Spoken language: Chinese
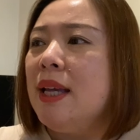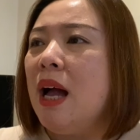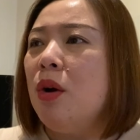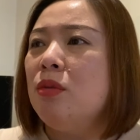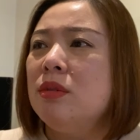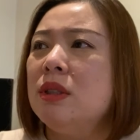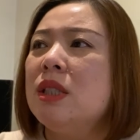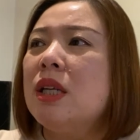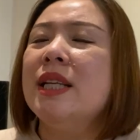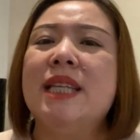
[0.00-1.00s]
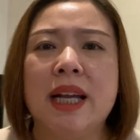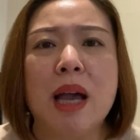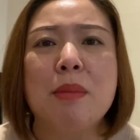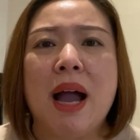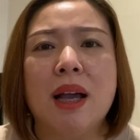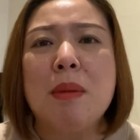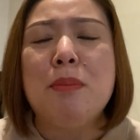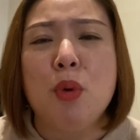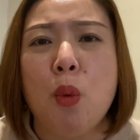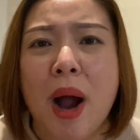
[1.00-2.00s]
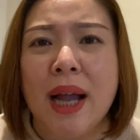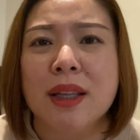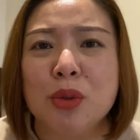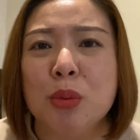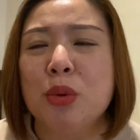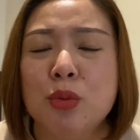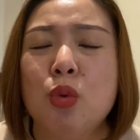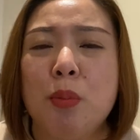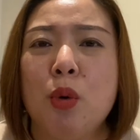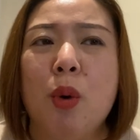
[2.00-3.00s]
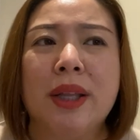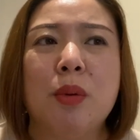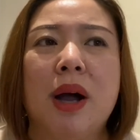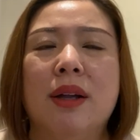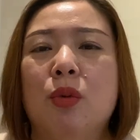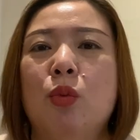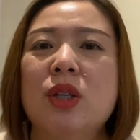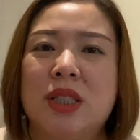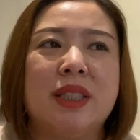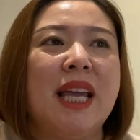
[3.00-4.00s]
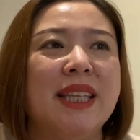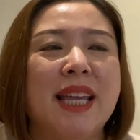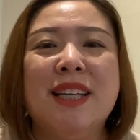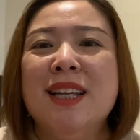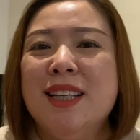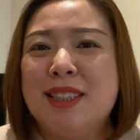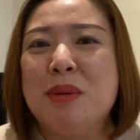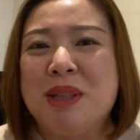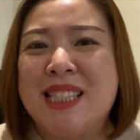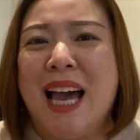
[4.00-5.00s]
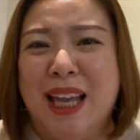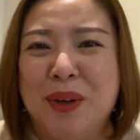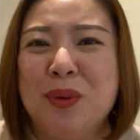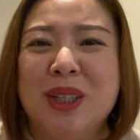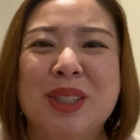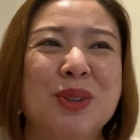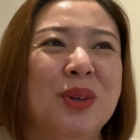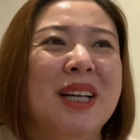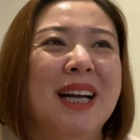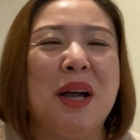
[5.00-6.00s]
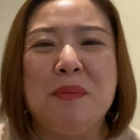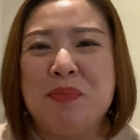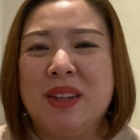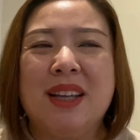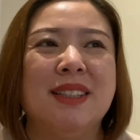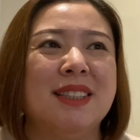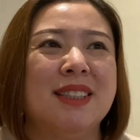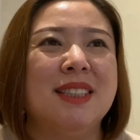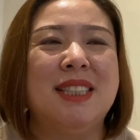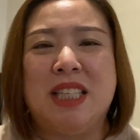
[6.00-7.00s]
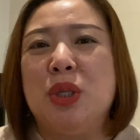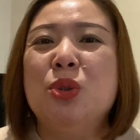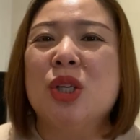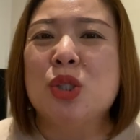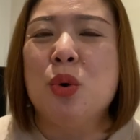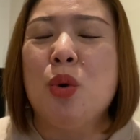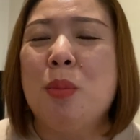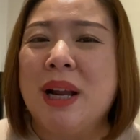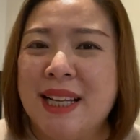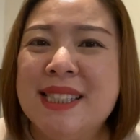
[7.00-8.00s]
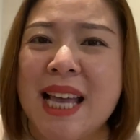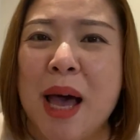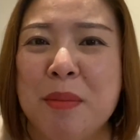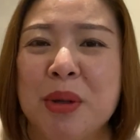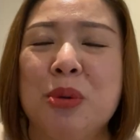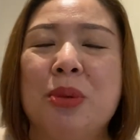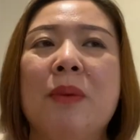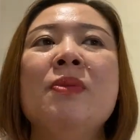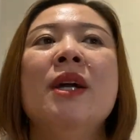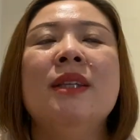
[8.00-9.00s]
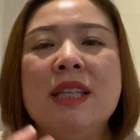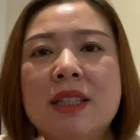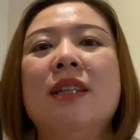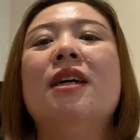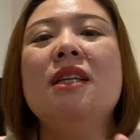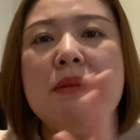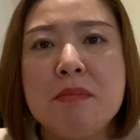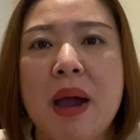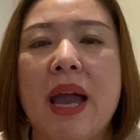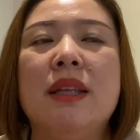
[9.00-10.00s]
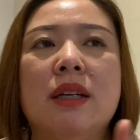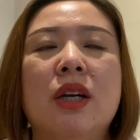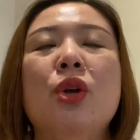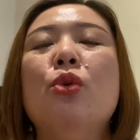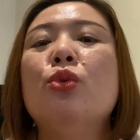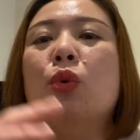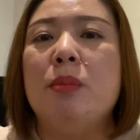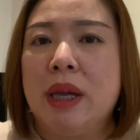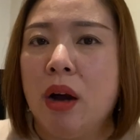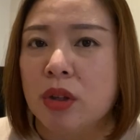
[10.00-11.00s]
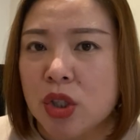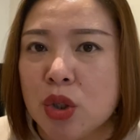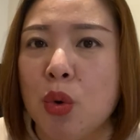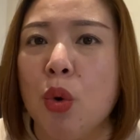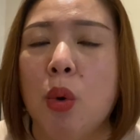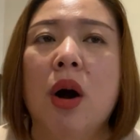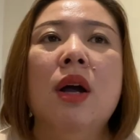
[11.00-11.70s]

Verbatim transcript: 呀，那挣的钱干嘛干嘛不花呢，对不对？如果不花的话，我只天天这么惨，过着那种很很拮据的生活，不是很惨吗？对不对？你可以买，你可以拥有美好的生活，